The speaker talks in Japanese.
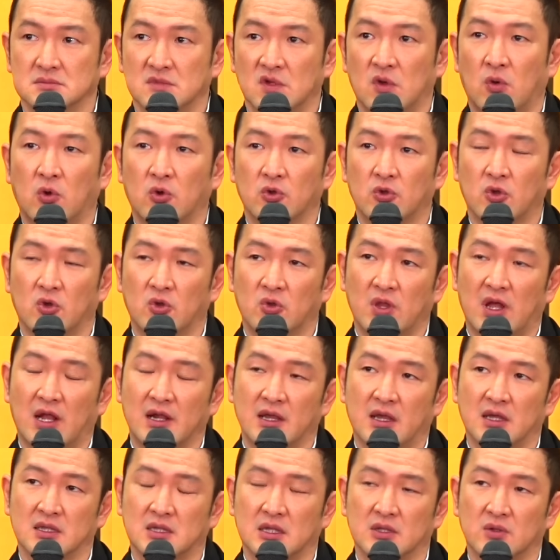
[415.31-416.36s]
報道の在
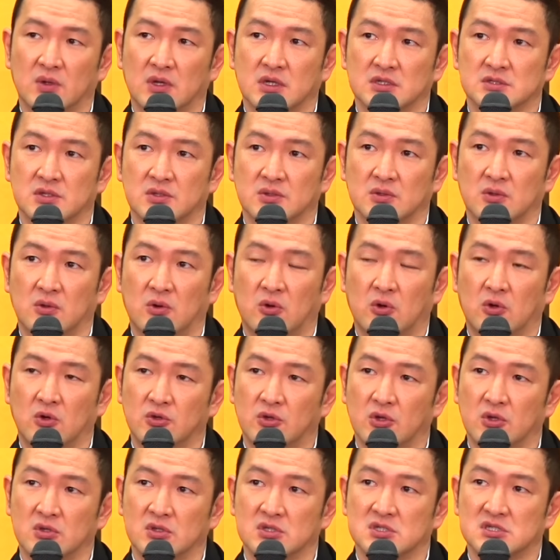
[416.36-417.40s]
り方とかその報
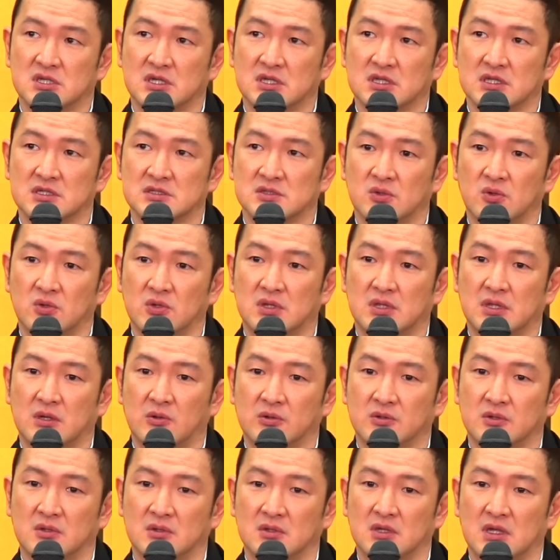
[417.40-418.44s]
道の仕方そういったこ
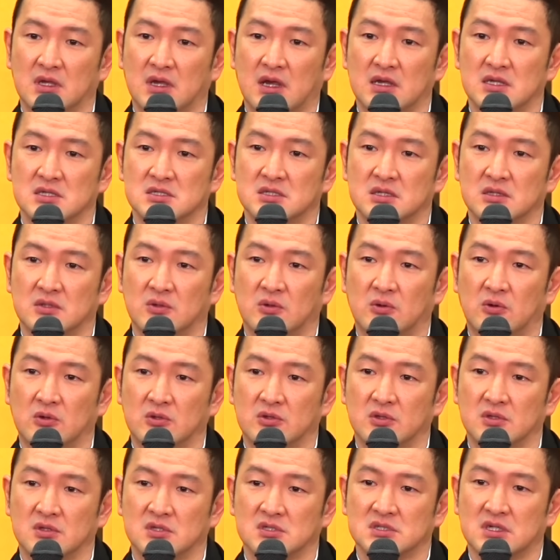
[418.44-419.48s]
とに関しての報
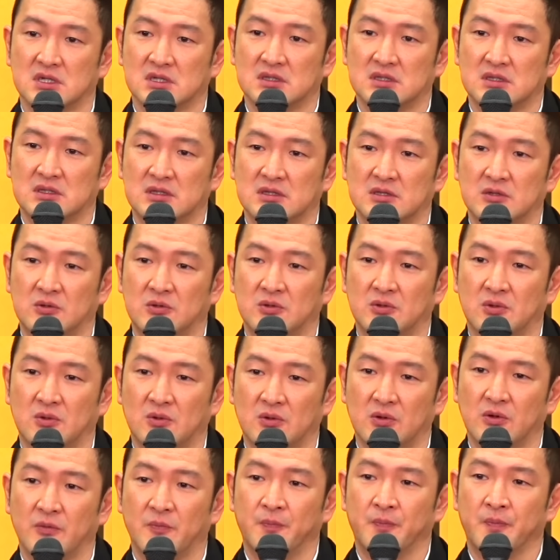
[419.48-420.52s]
道の仕方というの
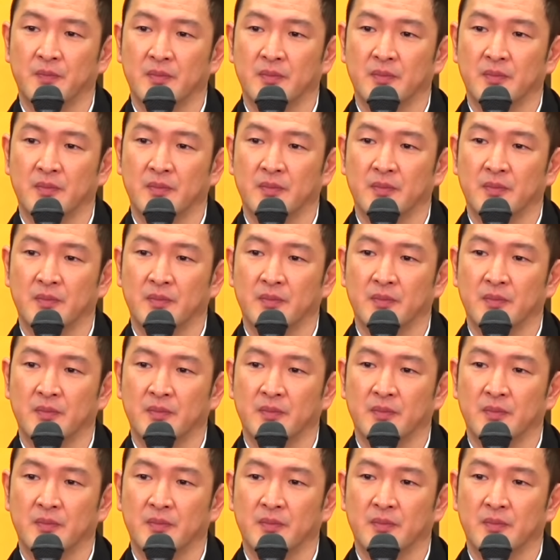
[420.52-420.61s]
を